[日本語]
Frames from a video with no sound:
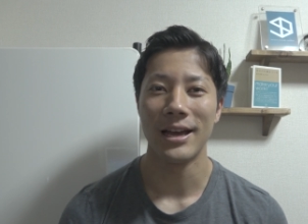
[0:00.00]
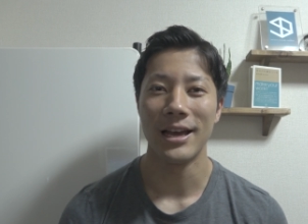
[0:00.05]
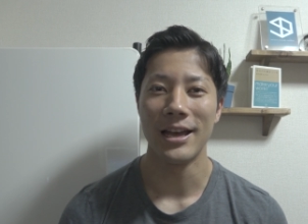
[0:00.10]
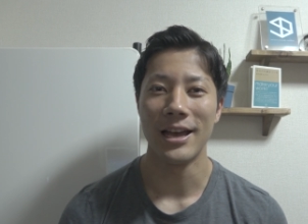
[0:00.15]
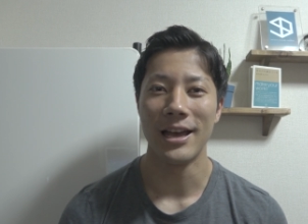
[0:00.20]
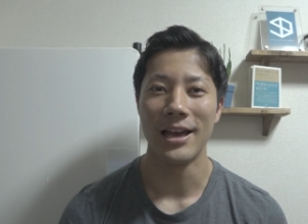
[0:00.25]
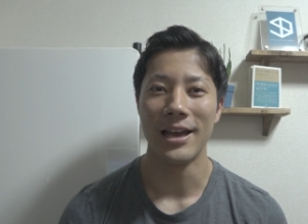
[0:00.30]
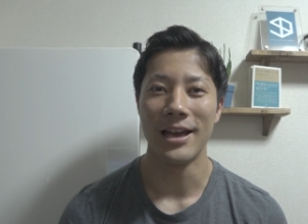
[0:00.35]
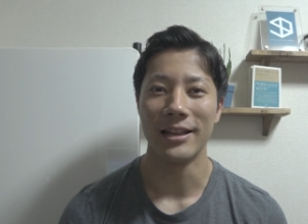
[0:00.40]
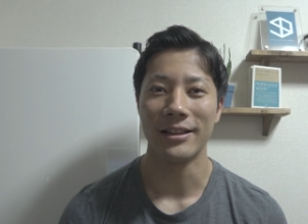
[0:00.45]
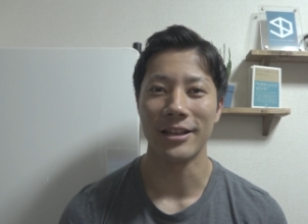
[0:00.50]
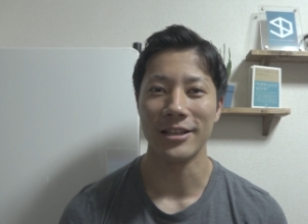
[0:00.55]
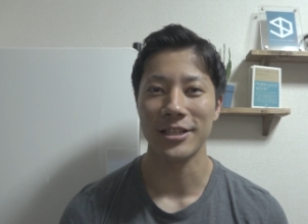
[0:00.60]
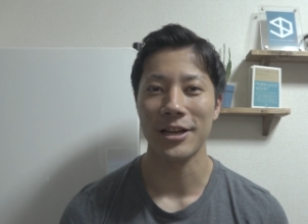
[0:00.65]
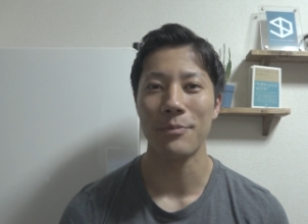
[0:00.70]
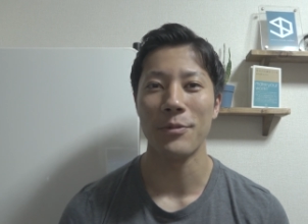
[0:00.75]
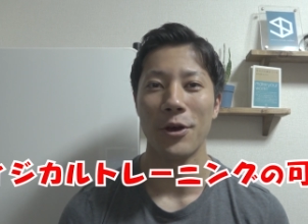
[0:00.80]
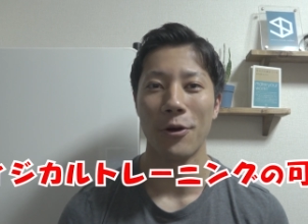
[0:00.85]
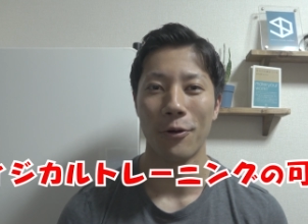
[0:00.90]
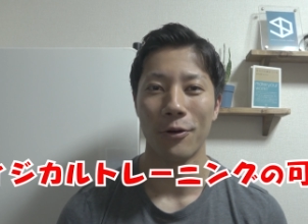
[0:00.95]
えー、確
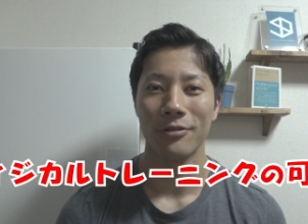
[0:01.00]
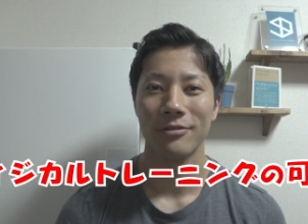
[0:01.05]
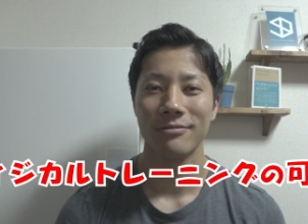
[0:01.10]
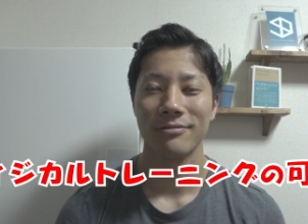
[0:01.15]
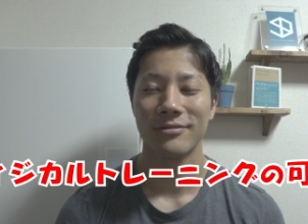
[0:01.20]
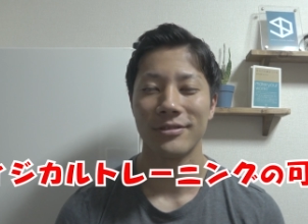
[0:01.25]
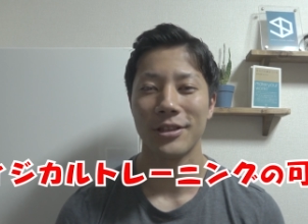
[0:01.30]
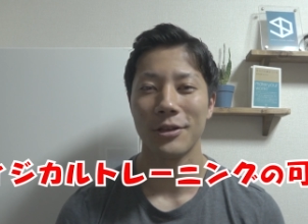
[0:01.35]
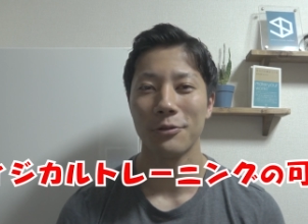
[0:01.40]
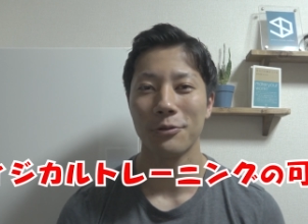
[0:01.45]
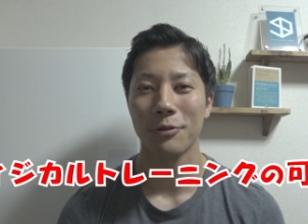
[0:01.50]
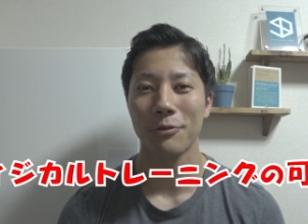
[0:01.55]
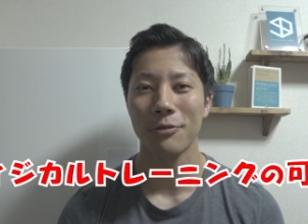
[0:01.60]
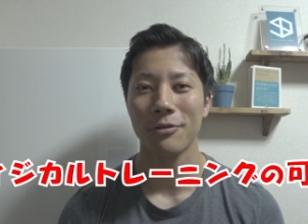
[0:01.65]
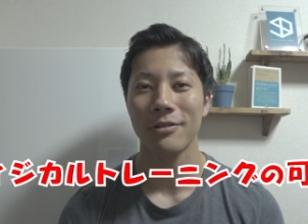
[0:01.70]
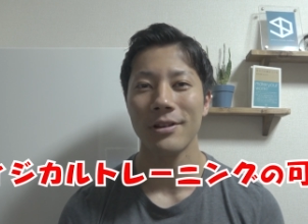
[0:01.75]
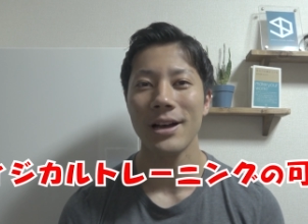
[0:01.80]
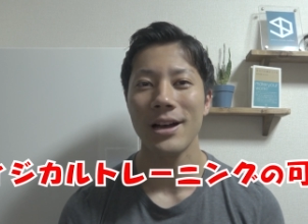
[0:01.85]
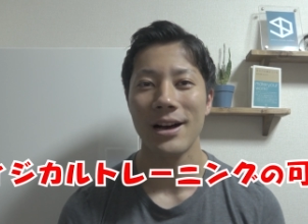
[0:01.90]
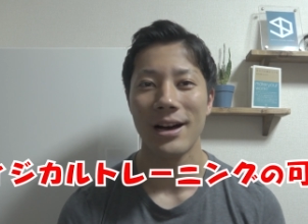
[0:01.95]
かめようっていうとこ
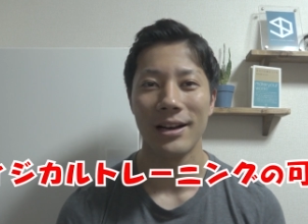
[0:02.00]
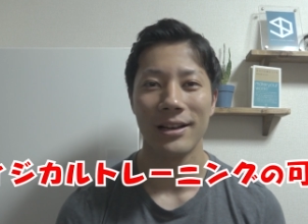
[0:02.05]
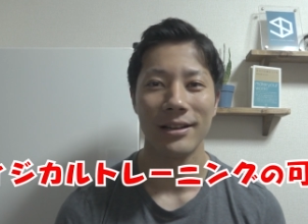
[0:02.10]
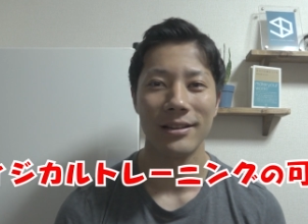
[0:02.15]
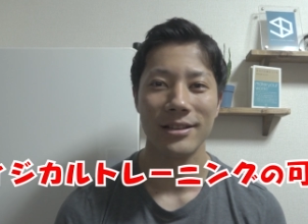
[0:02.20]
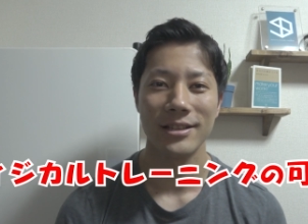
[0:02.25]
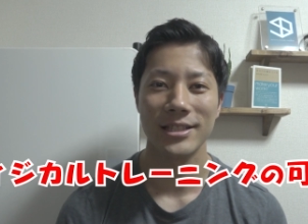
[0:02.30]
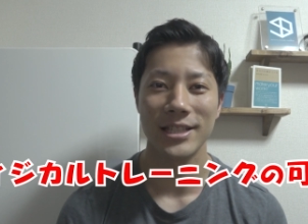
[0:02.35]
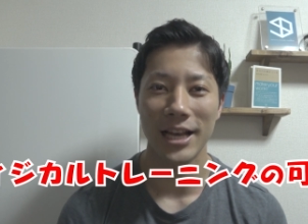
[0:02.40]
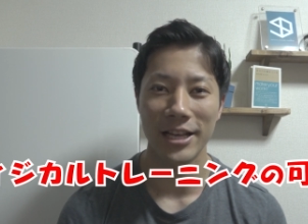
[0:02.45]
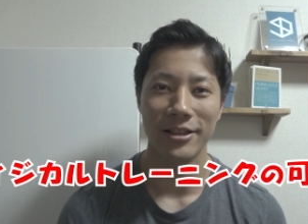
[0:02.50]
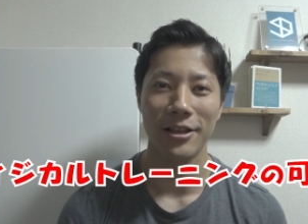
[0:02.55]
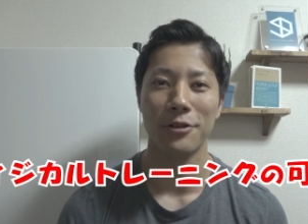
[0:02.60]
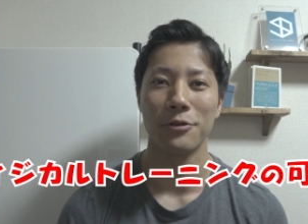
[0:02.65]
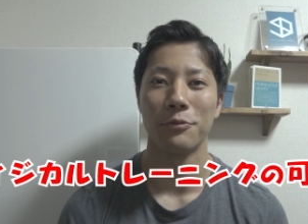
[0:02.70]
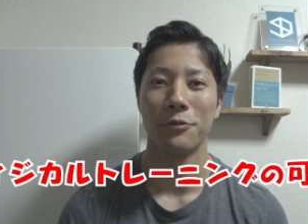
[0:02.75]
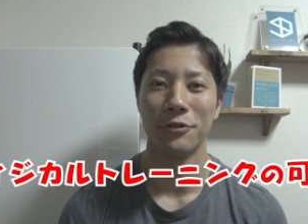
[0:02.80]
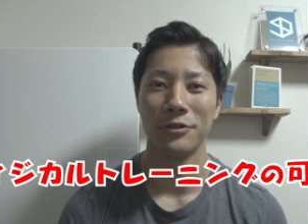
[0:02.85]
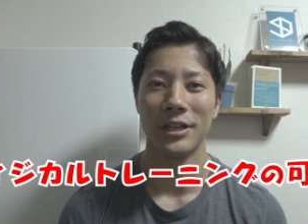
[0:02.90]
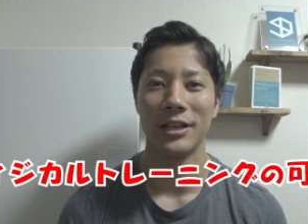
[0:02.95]
ろが最た
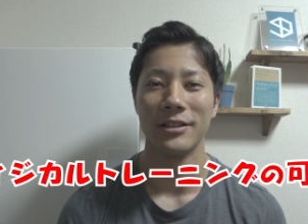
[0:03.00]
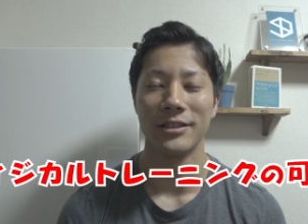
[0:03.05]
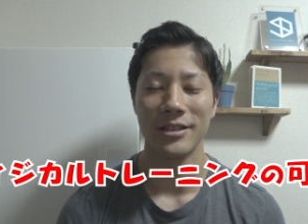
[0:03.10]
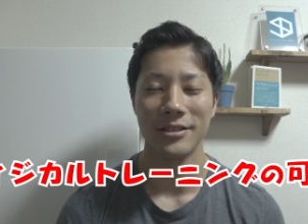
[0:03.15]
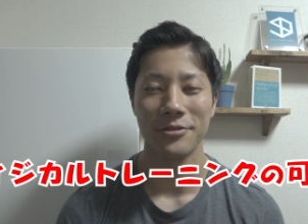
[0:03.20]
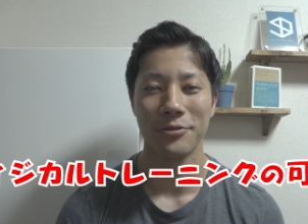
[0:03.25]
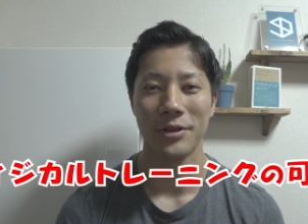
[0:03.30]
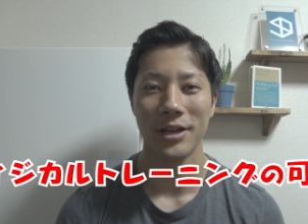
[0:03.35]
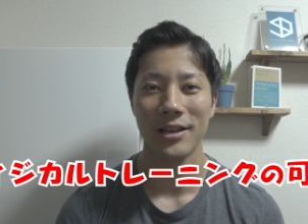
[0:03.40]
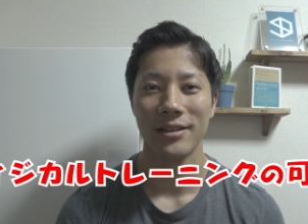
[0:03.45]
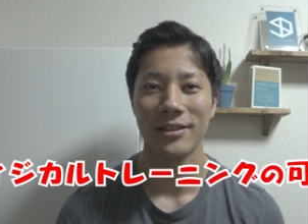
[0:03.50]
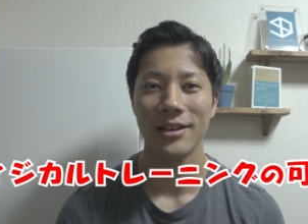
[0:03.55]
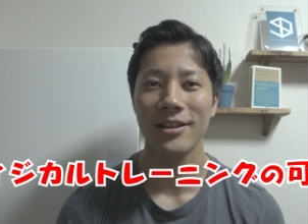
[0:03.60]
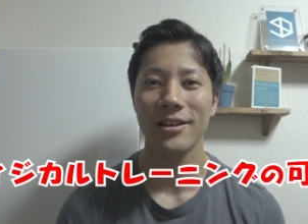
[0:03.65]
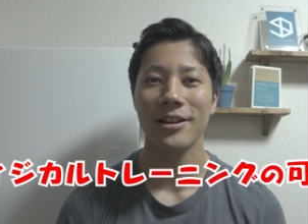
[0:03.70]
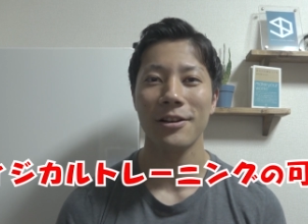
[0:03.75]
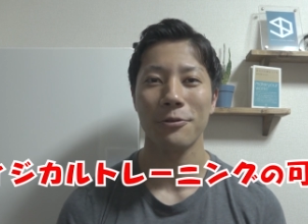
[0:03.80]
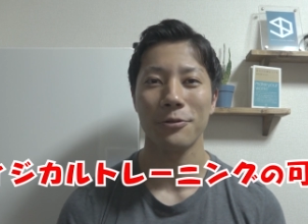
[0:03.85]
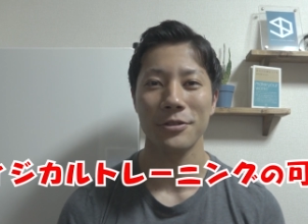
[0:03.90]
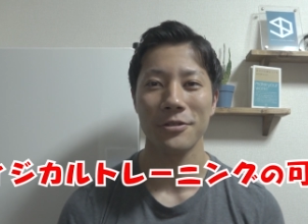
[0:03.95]
るものなんですよねだ
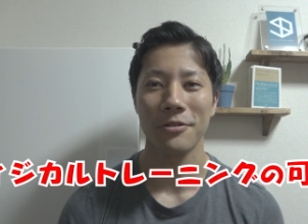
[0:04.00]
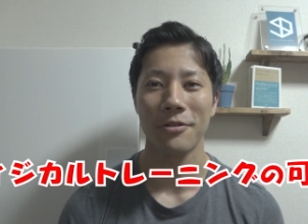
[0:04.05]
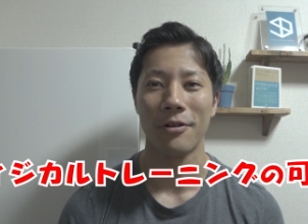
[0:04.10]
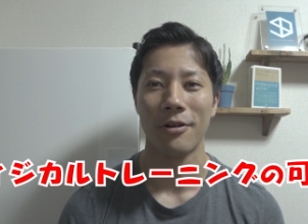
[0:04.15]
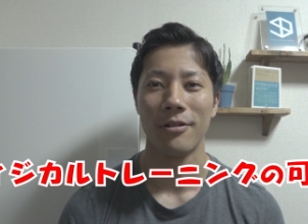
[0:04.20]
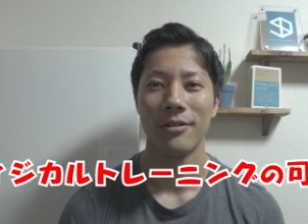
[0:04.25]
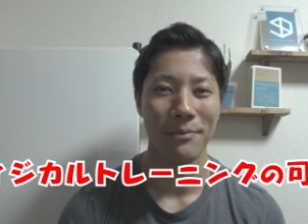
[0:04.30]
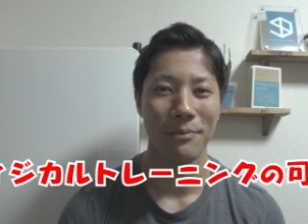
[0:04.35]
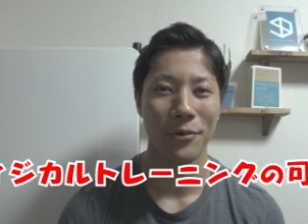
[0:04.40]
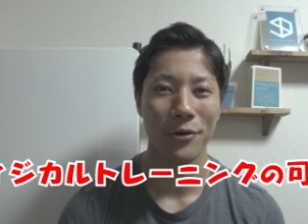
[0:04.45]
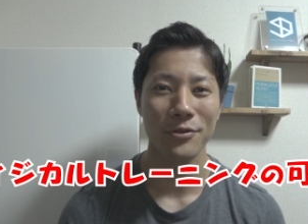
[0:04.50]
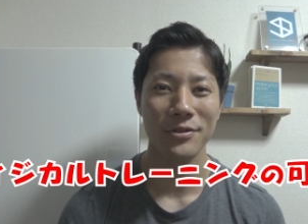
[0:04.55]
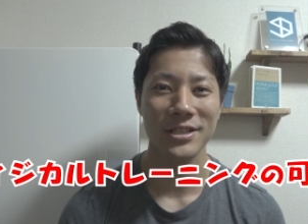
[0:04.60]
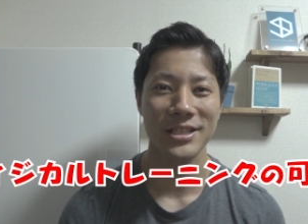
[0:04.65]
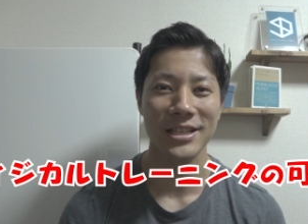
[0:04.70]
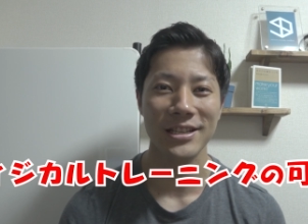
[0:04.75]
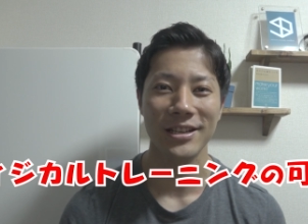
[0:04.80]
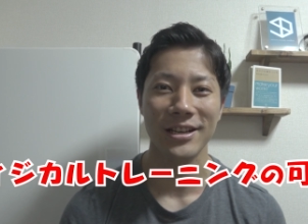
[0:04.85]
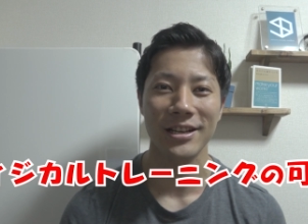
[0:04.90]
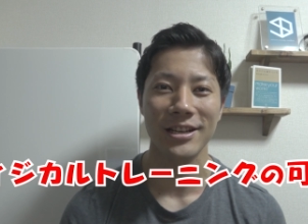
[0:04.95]
からこそ凡
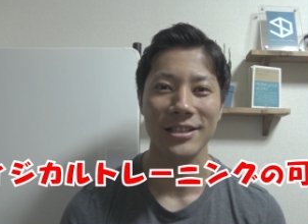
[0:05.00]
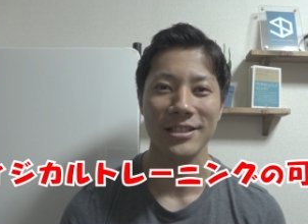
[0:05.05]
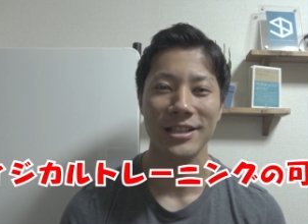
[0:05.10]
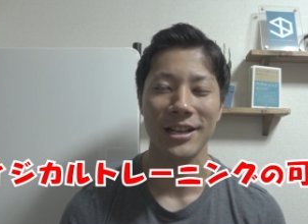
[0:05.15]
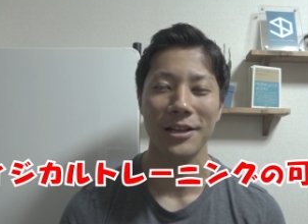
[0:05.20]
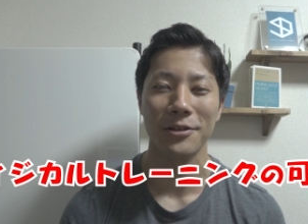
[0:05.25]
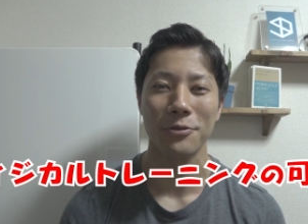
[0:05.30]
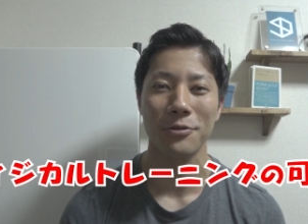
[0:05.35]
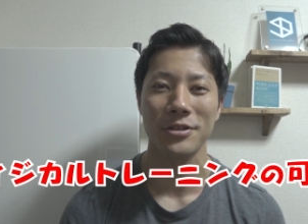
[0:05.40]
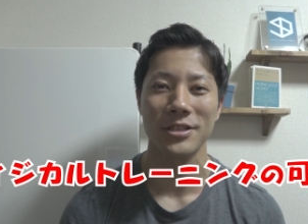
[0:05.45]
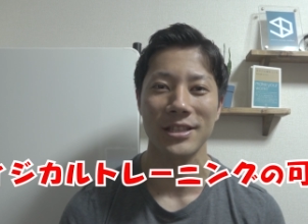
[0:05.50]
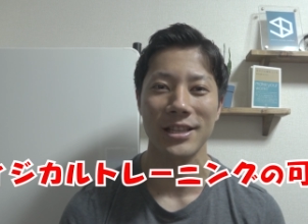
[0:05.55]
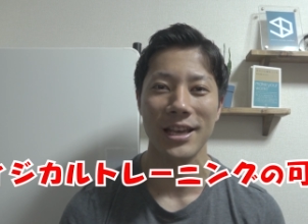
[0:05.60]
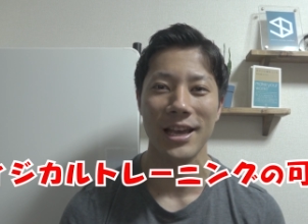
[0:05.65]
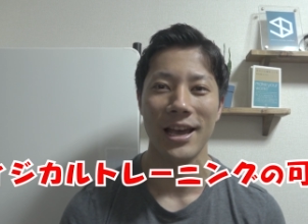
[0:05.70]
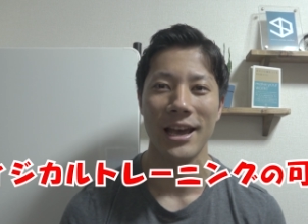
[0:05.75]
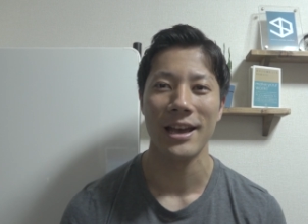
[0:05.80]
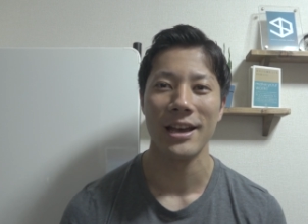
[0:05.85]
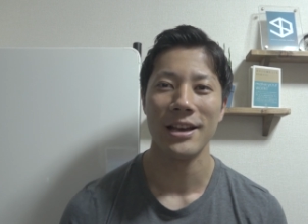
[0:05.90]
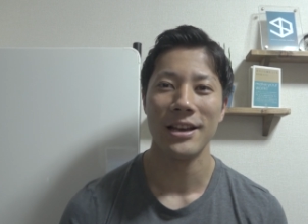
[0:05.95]
人からスタートし
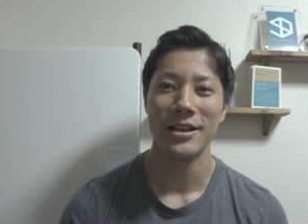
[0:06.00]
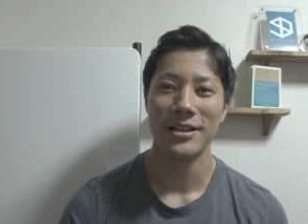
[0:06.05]
て